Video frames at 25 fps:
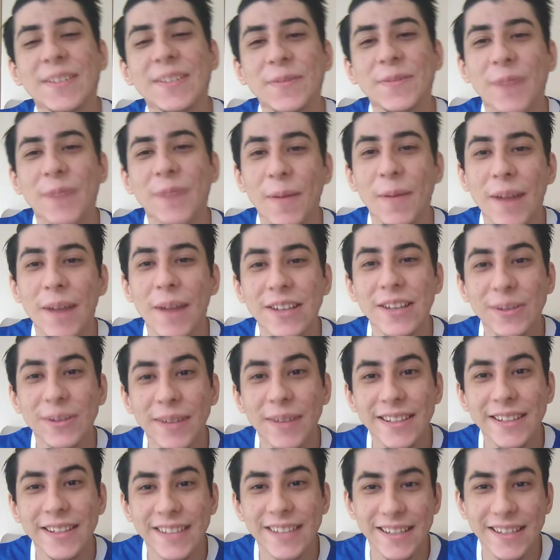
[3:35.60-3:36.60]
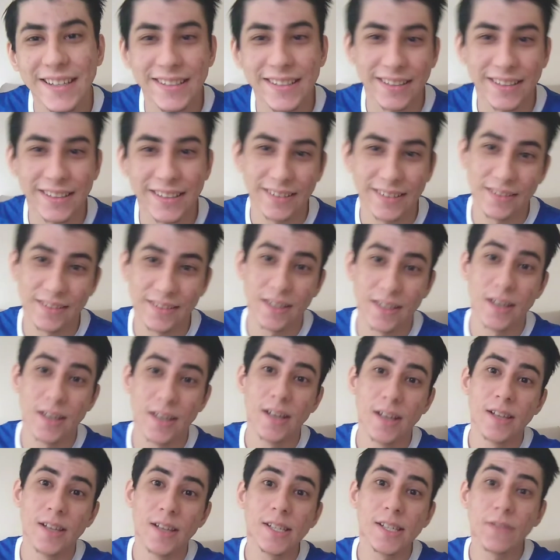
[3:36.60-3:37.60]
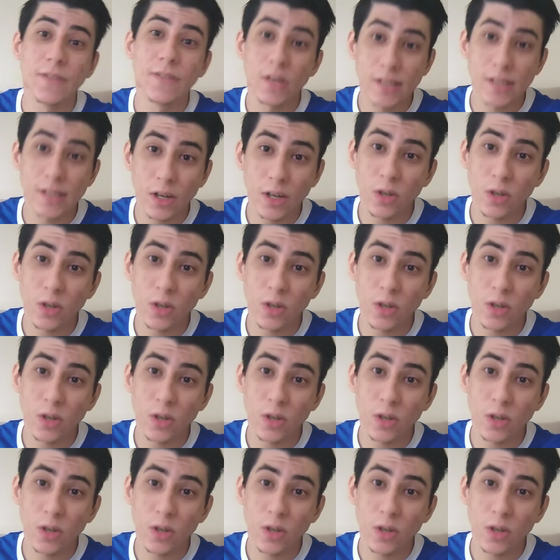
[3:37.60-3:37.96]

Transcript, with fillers: É mais ou menos assim. Se você